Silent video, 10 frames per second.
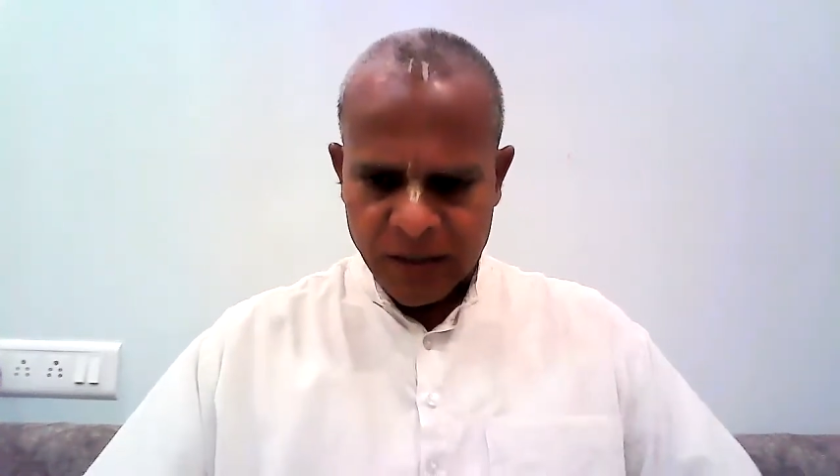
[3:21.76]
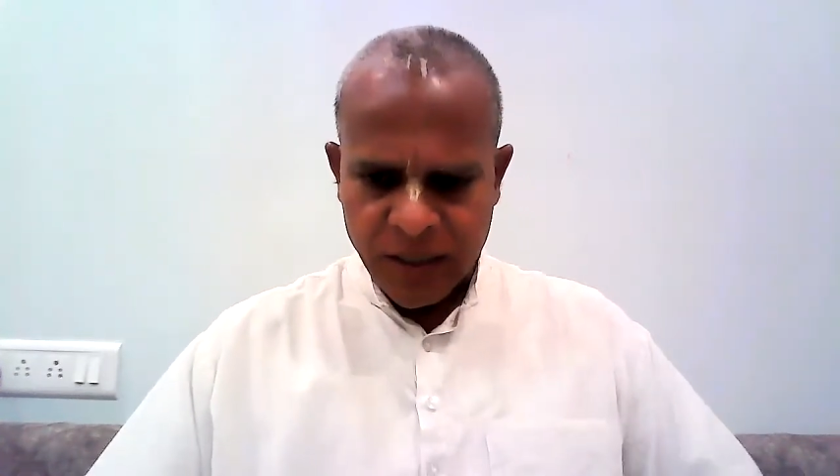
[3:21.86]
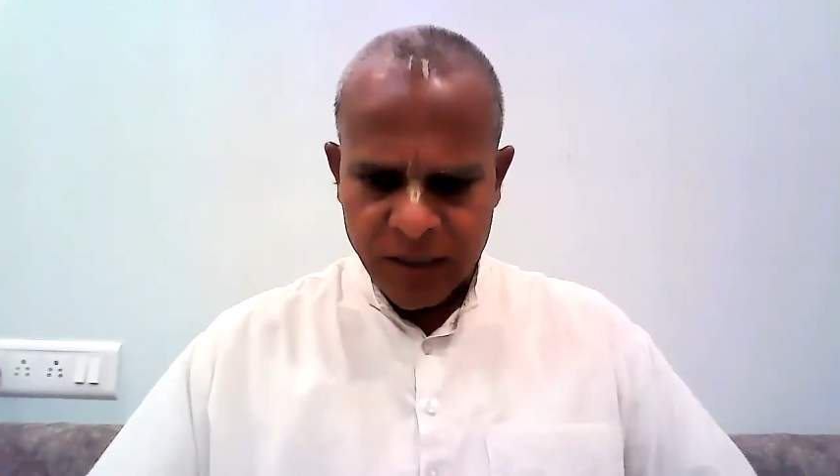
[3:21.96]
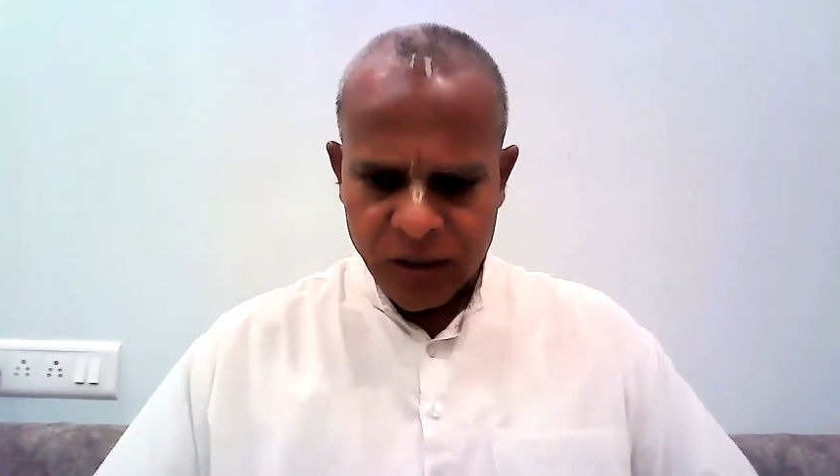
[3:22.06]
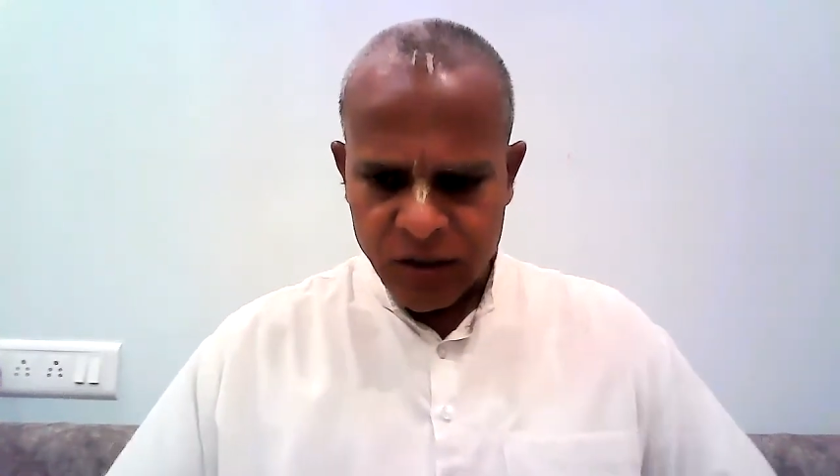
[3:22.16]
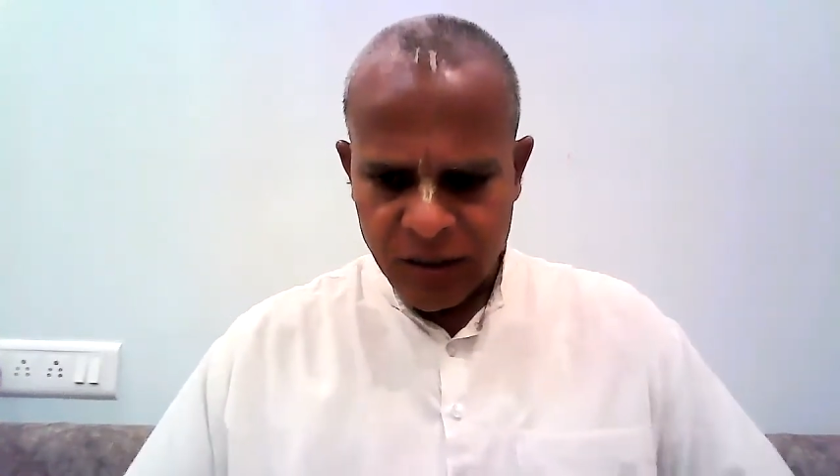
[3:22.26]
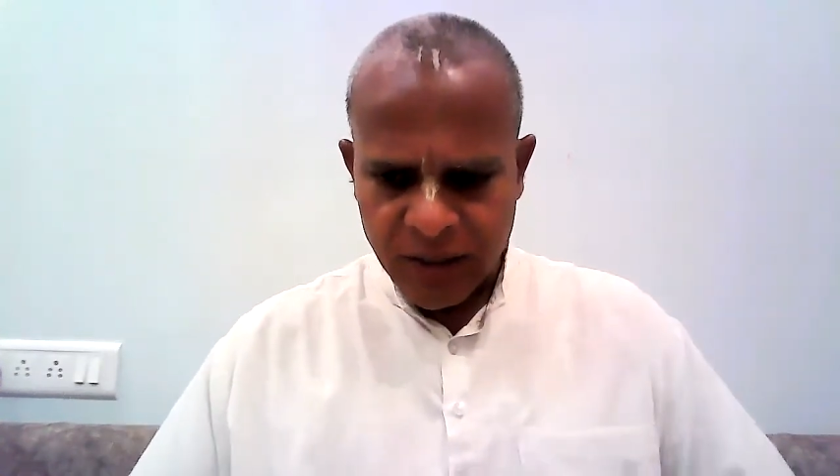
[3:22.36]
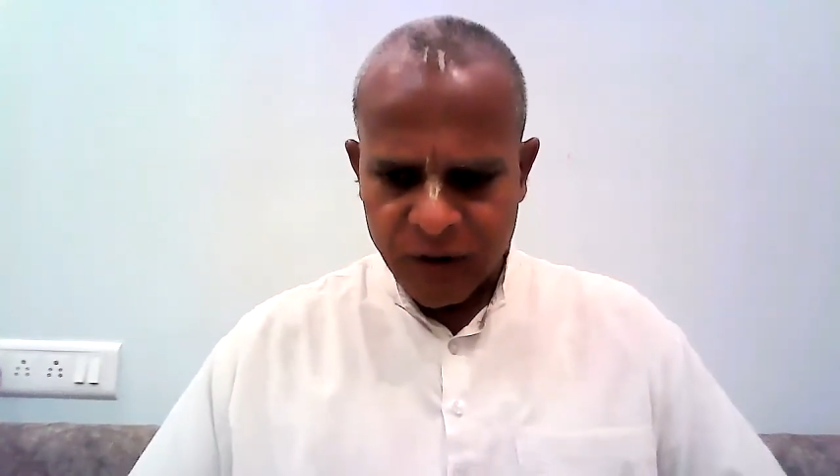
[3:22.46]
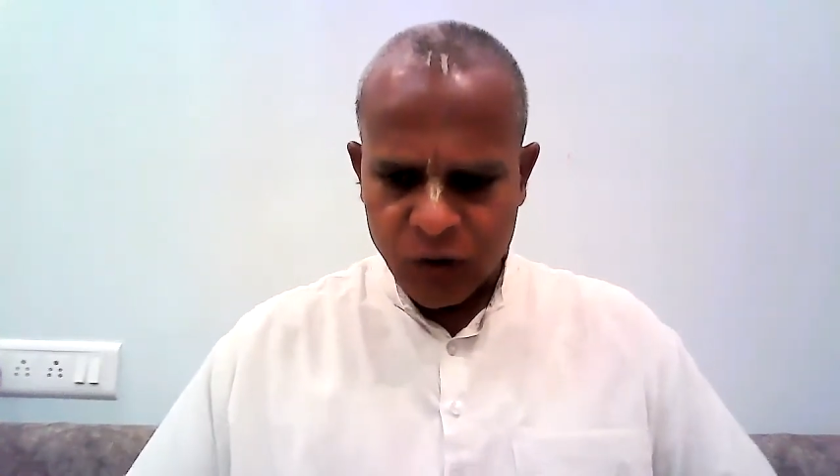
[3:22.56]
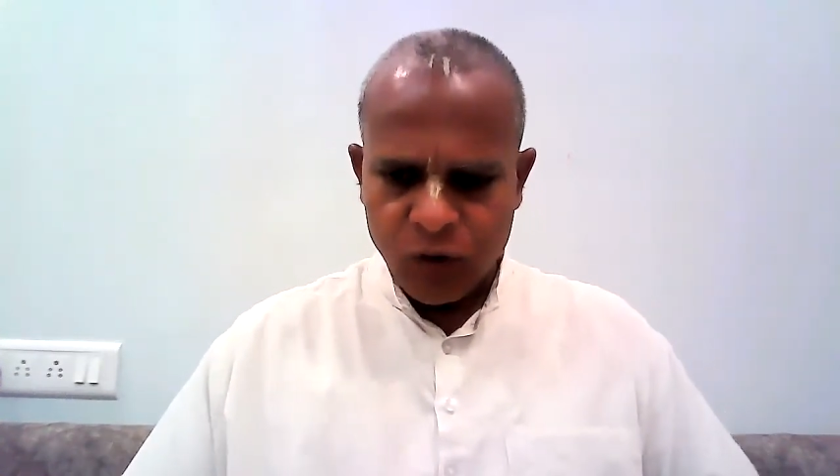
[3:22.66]
ऐसा इस
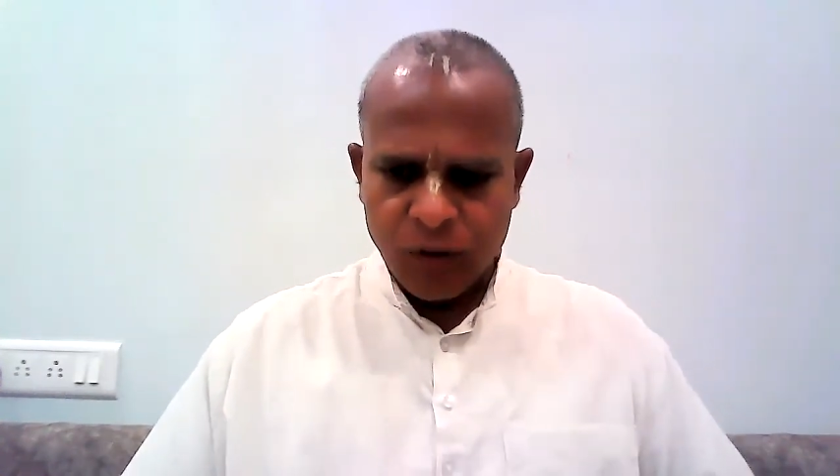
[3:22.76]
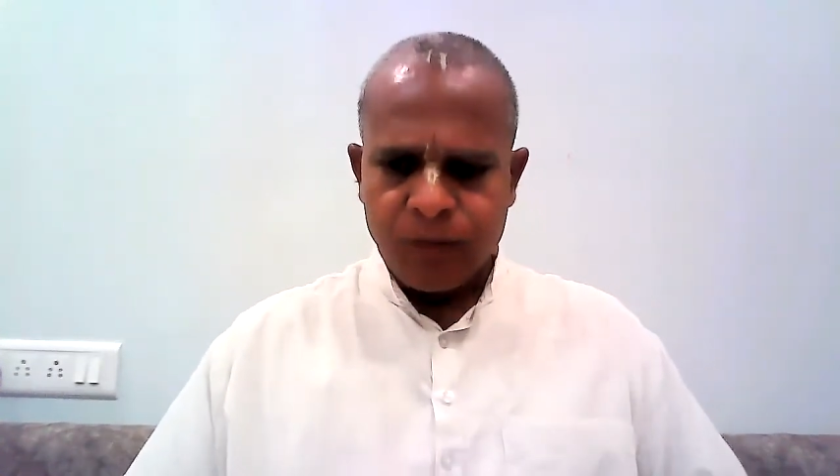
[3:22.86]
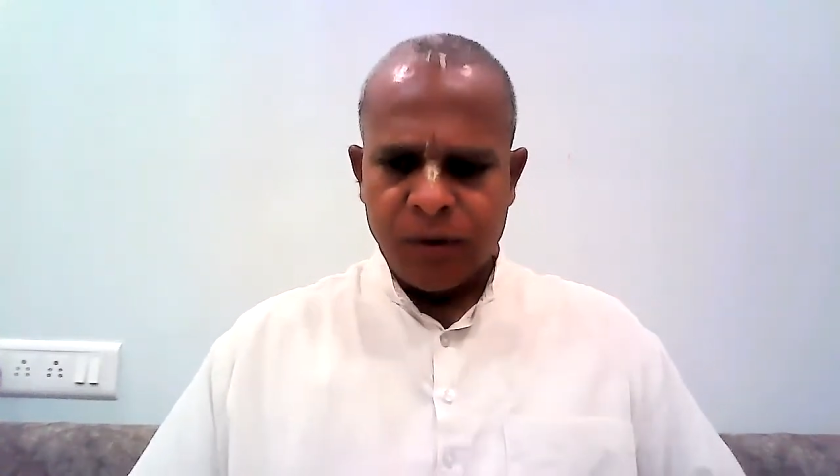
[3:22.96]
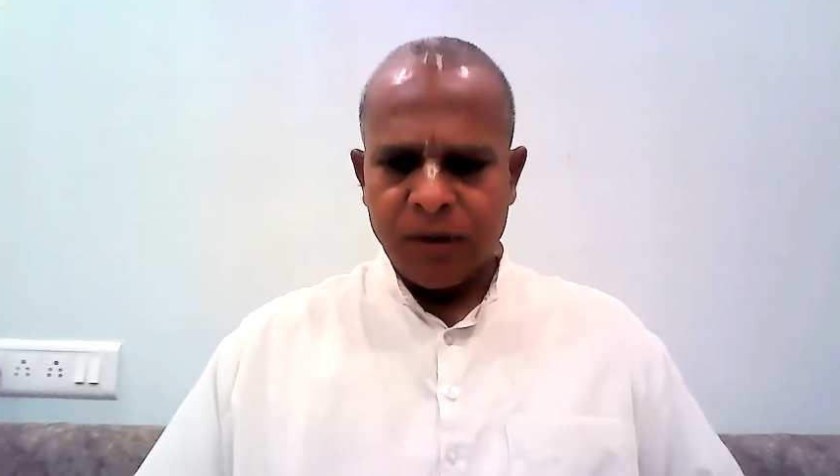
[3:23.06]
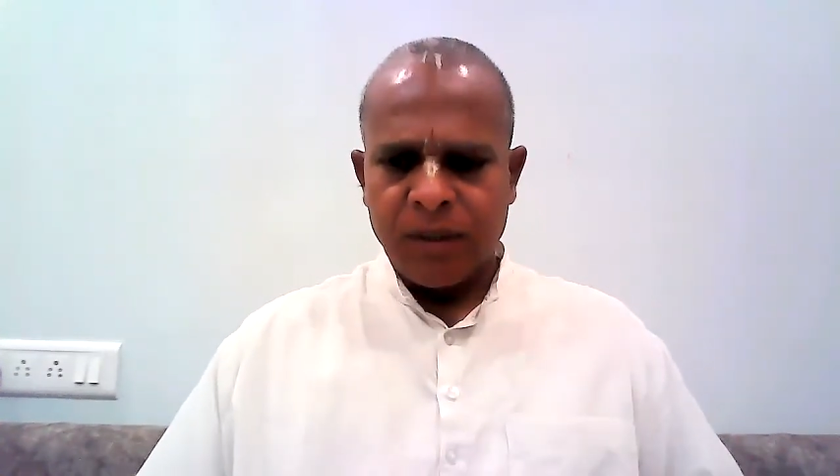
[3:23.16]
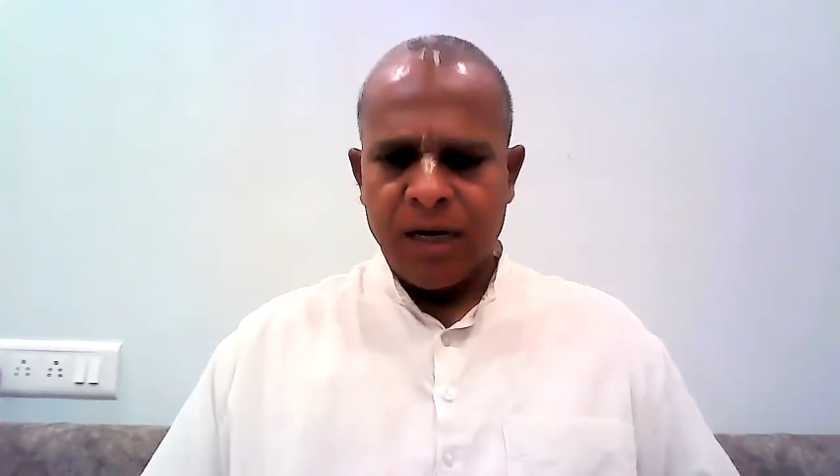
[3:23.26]
नवद्वीप